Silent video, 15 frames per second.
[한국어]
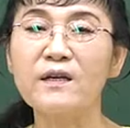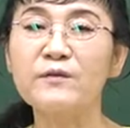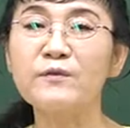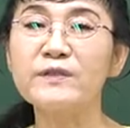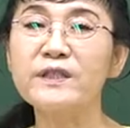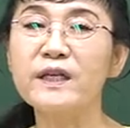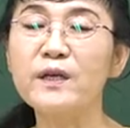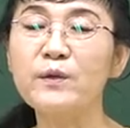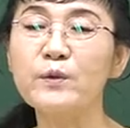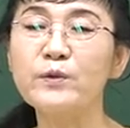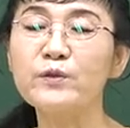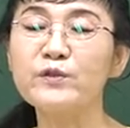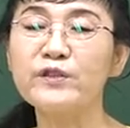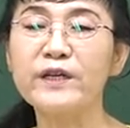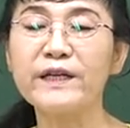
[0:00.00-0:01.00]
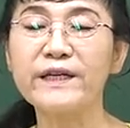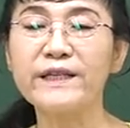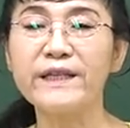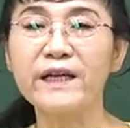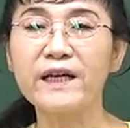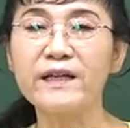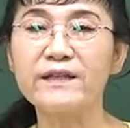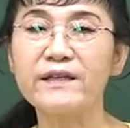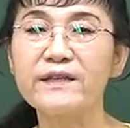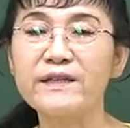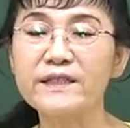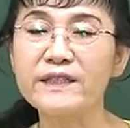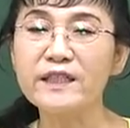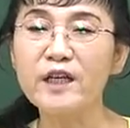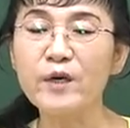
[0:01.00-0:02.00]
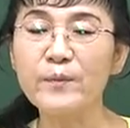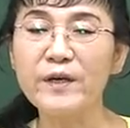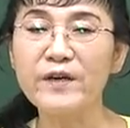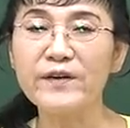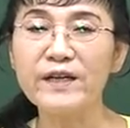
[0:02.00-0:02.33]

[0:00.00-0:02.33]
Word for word: 위생곤충학에 대한 시험에